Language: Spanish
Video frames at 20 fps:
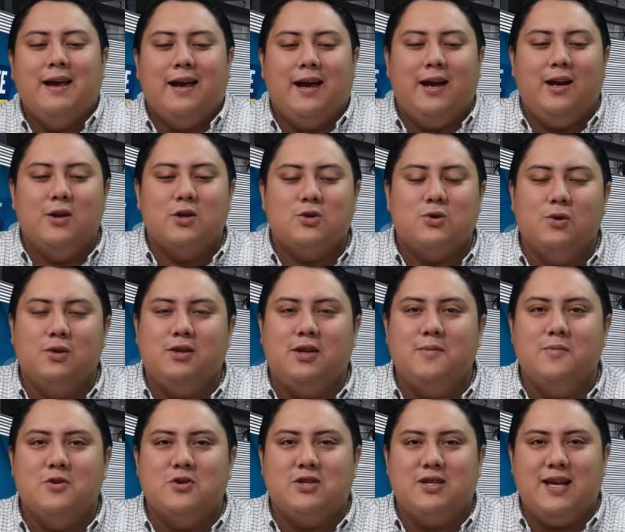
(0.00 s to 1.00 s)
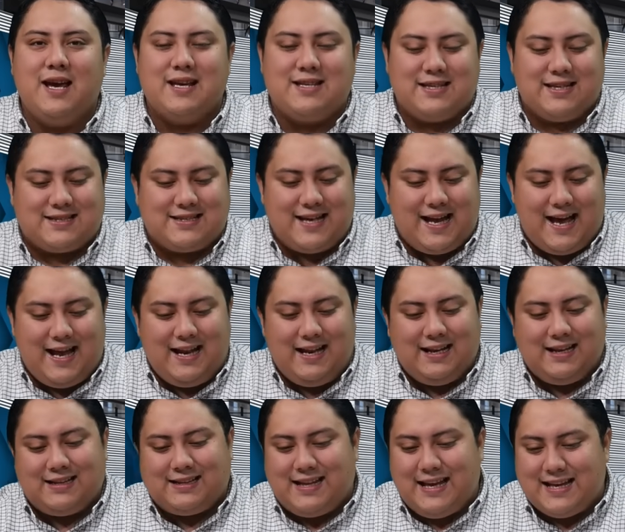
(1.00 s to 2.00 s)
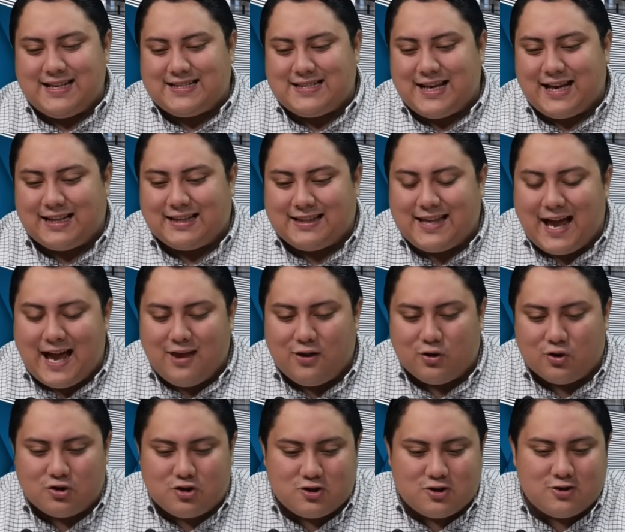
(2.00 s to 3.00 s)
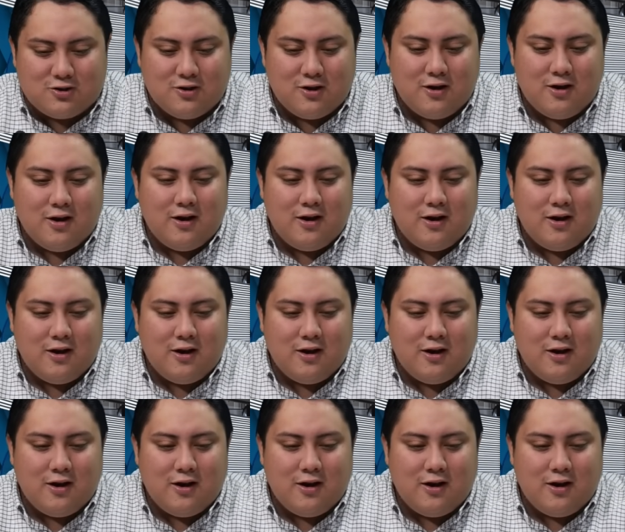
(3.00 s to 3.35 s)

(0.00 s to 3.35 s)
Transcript: en los últimos días están desatados,